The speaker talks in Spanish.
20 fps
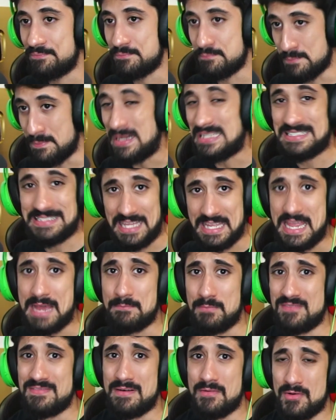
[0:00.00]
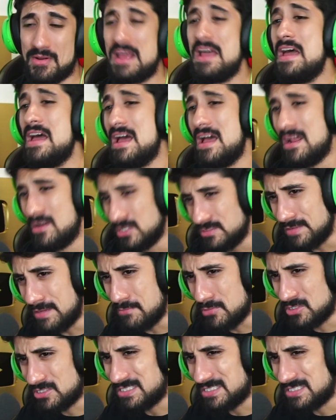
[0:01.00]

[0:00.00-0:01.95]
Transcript: Basta ya, por favor. Nos vemos.